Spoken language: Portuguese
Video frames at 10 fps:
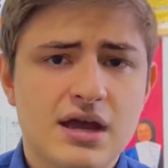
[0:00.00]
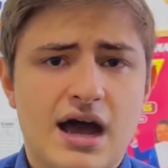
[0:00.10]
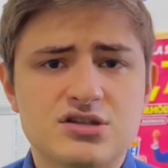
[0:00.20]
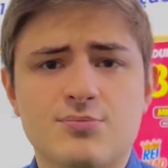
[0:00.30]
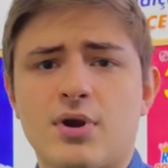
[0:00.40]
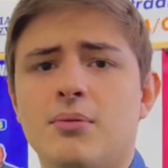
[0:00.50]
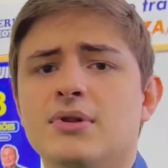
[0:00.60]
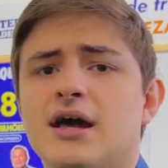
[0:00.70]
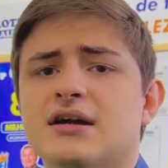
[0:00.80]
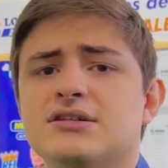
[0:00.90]
a sua
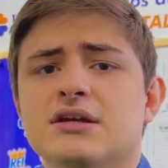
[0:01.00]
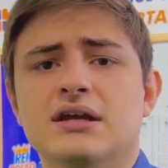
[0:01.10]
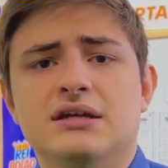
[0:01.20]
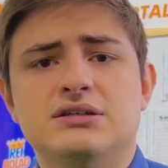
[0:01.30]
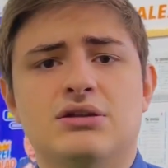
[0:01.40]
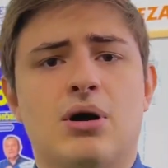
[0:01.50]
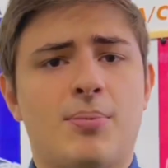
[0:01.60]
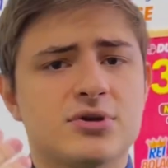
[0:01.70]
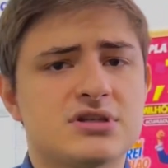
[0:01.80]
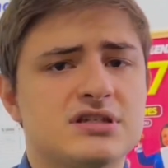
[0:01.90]
probabilidade numa
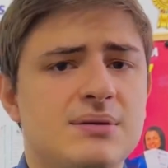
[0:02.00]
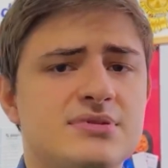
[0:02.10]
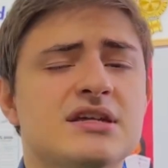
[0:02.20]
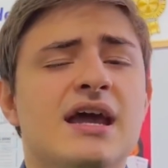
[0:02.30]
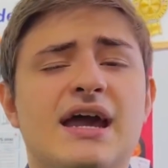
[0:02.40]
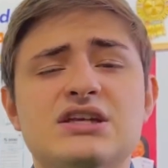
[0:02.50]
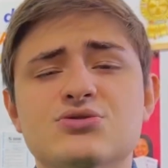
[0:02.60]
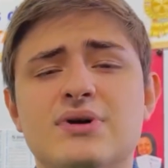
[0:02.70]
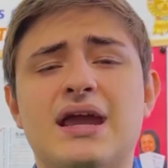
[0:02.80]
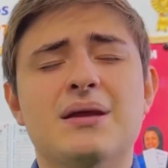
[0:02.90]
aposta simples é de
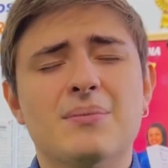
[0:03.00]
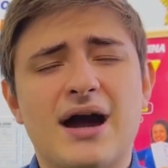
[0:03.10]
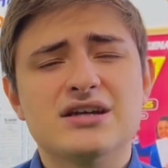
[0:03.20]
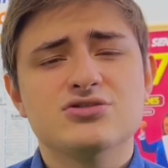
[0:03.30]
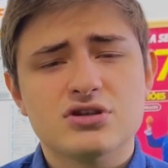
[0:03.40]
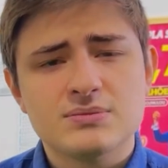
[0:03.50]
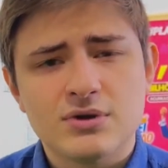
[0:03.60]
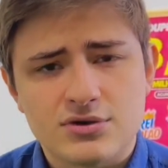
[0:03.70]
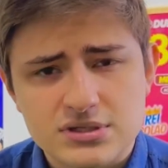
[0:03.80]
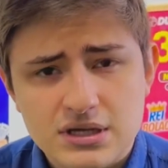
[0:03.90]
1 em mais de 2
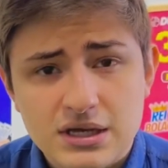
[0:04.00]
milhões.